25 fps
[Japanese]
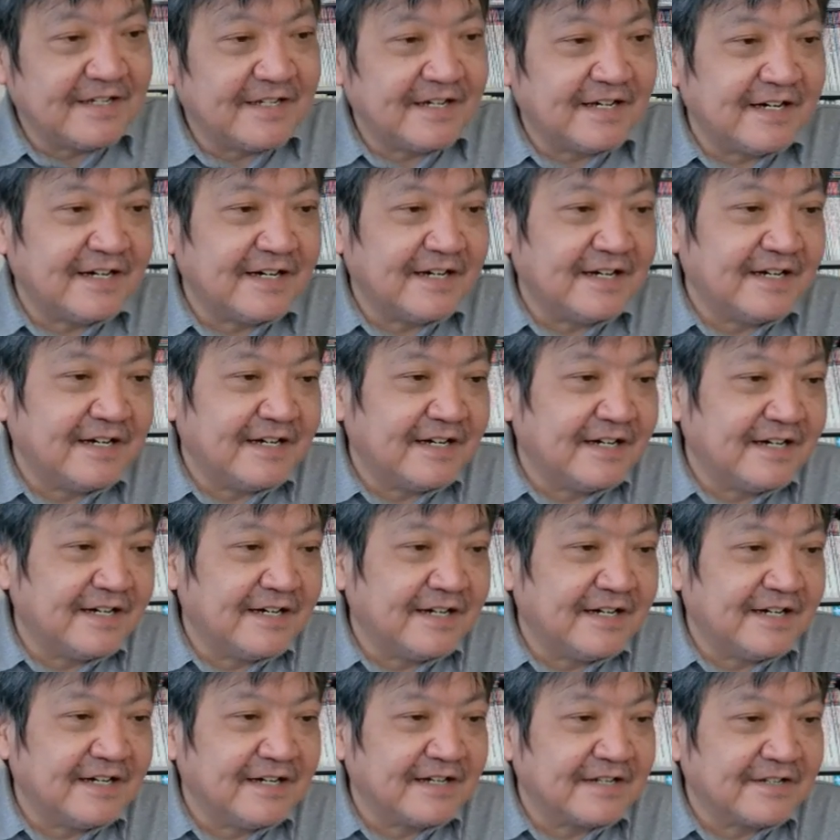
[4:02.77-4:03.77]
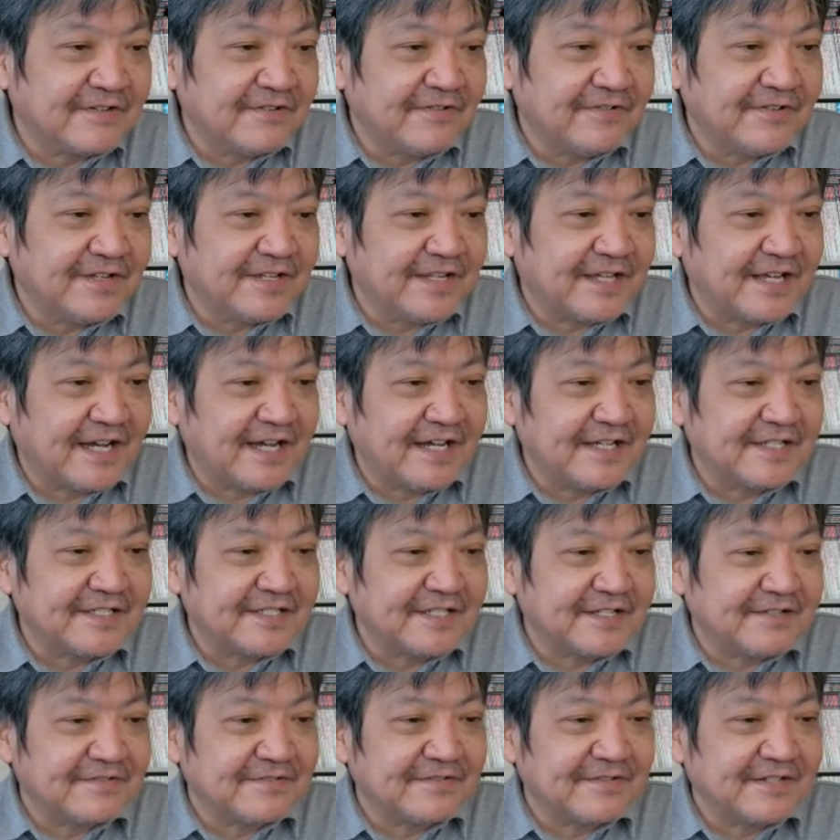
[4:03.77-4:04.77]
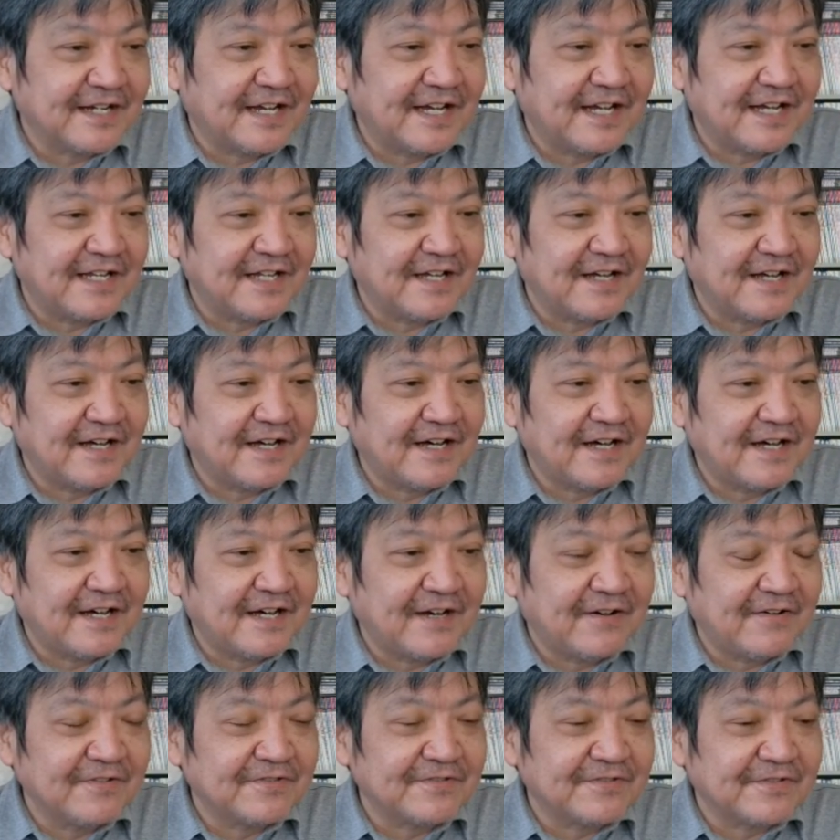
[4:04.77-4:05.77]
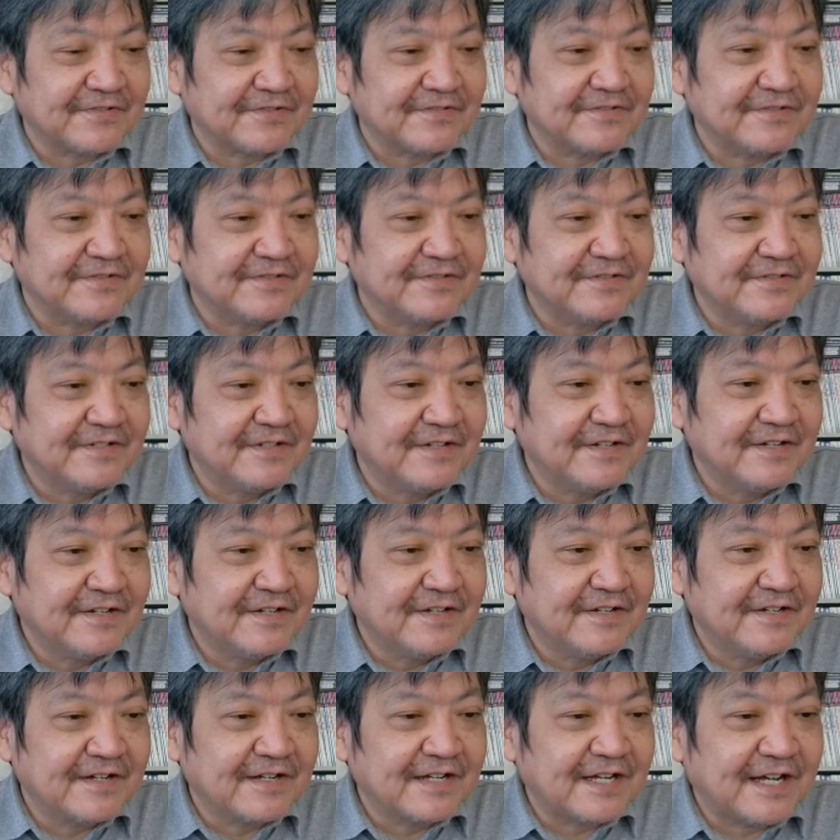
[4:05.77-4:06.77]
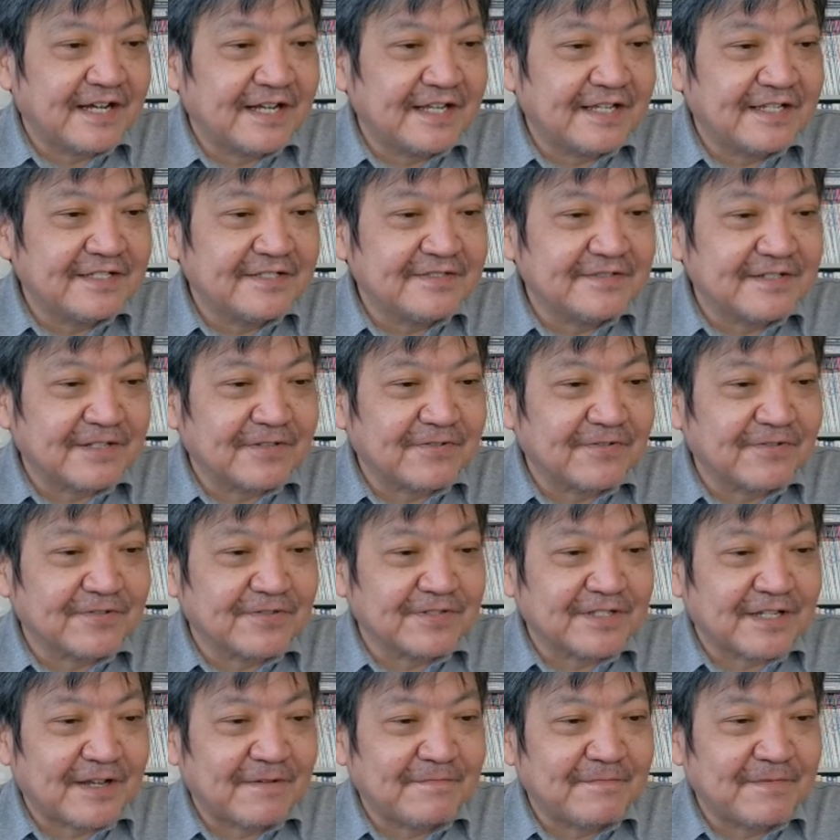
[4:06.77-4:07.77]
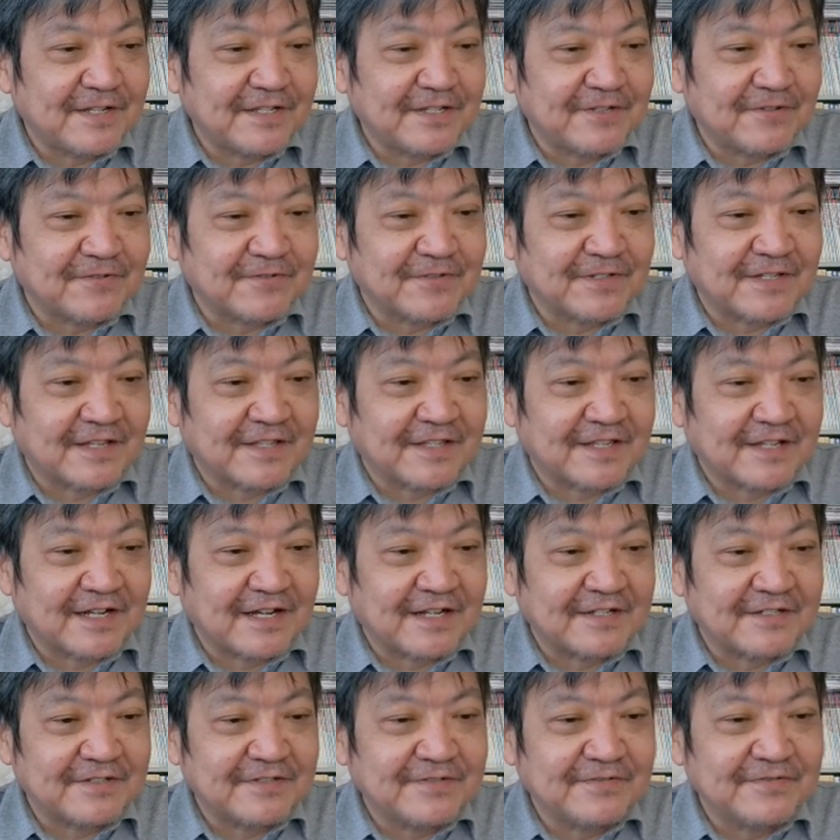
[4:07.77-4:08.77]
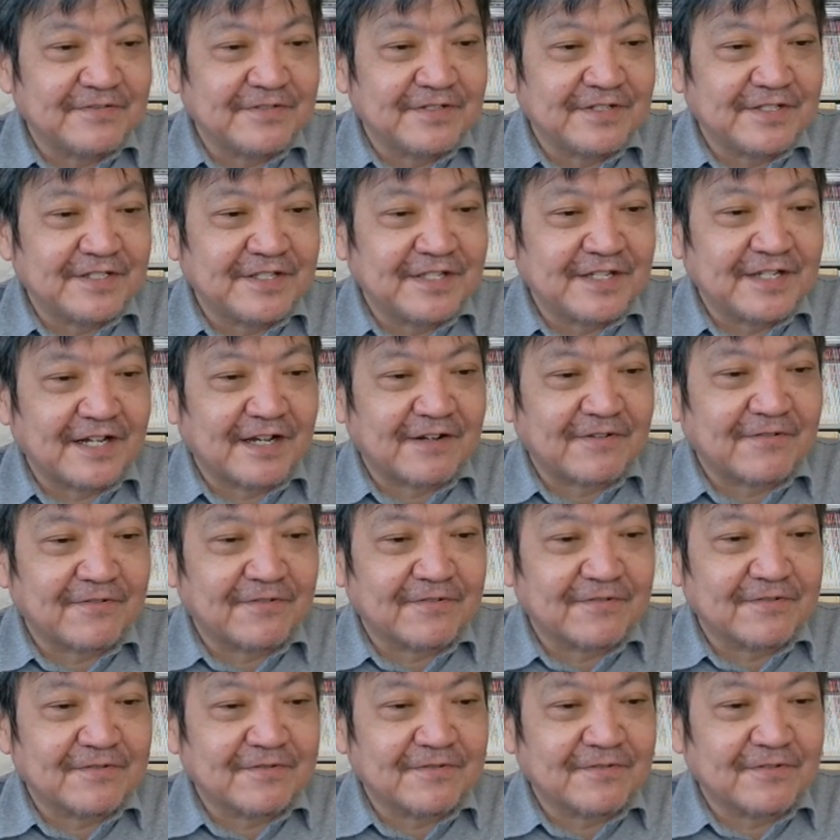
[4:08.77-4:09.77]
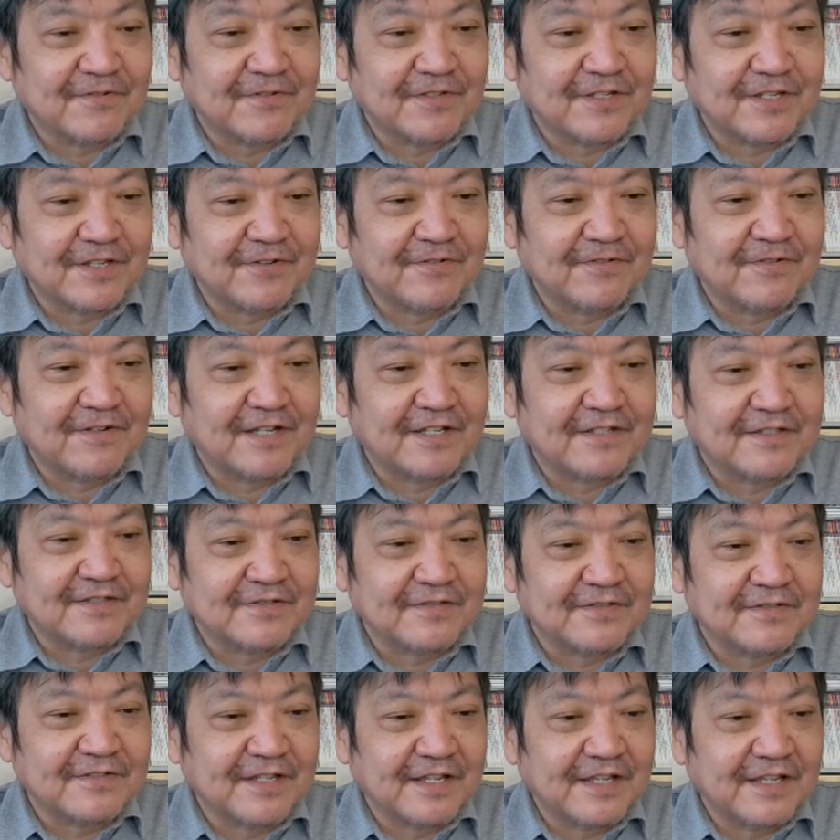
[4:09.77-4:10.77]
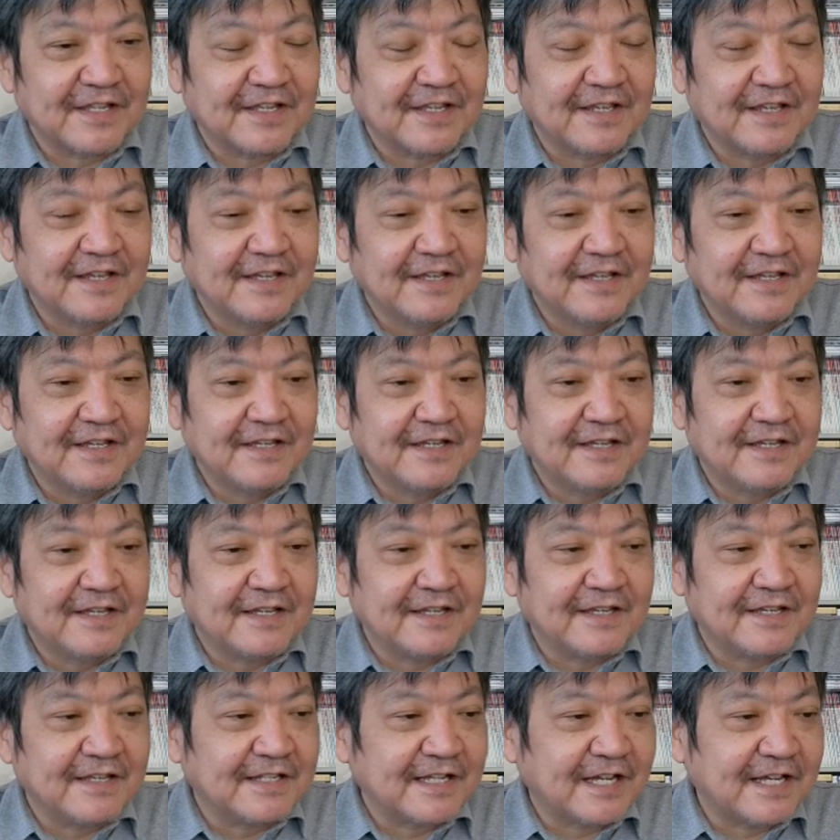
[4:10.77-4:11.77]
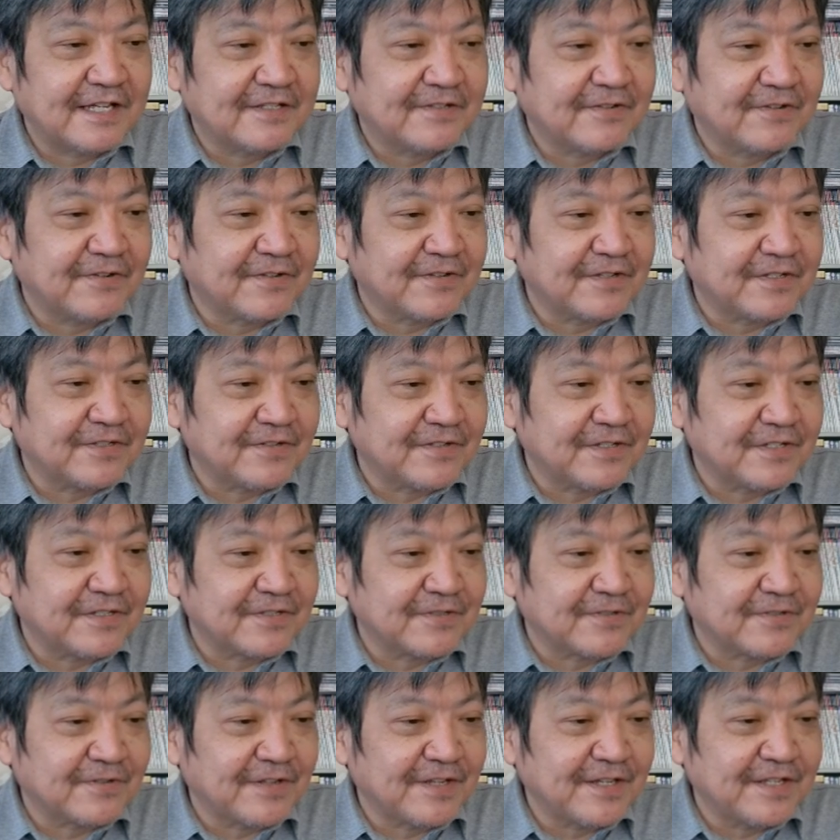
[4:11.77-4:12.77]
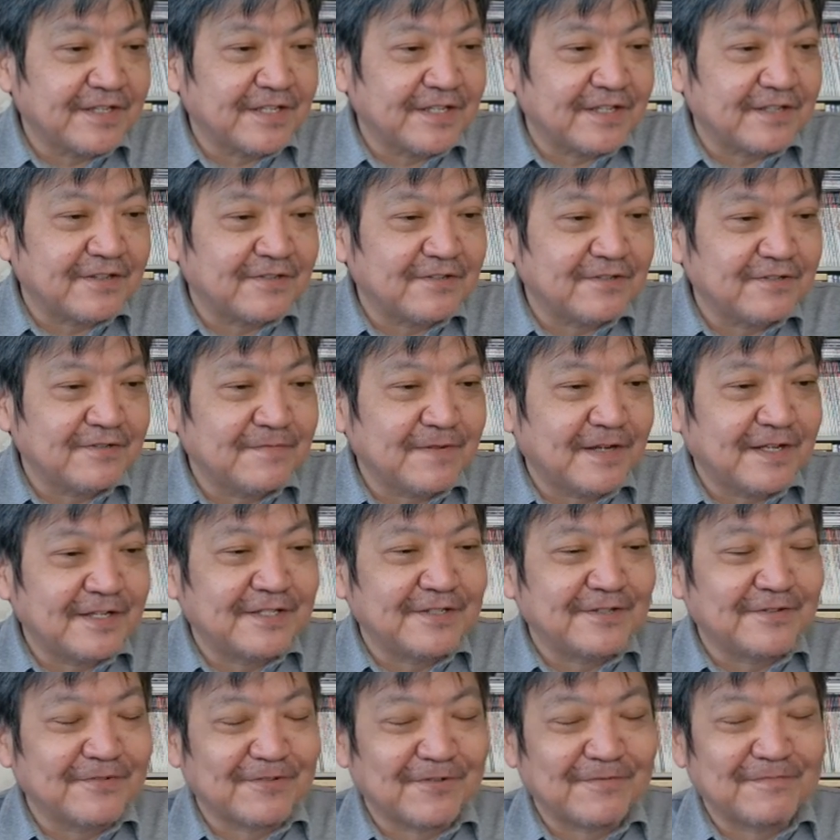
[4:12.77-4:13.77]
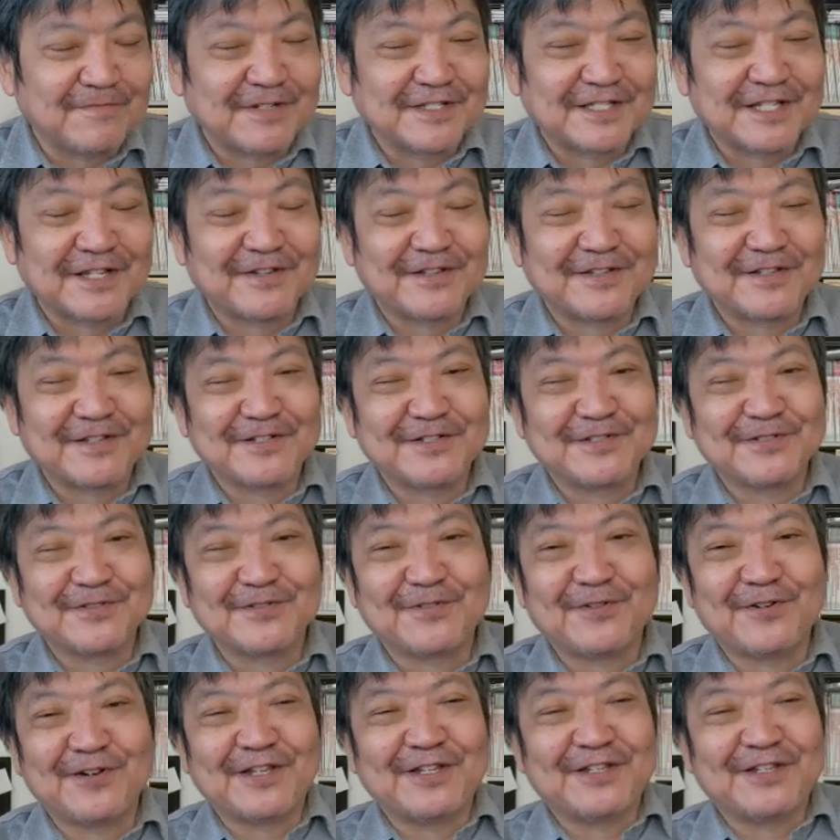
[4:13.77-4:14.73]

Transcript: あゴンヒ愛してるが発足会員数は当初3万人ほどだったがユン氏が今年5月に、えー、大統領に就任すると一気に9万人を突破したんだってすごい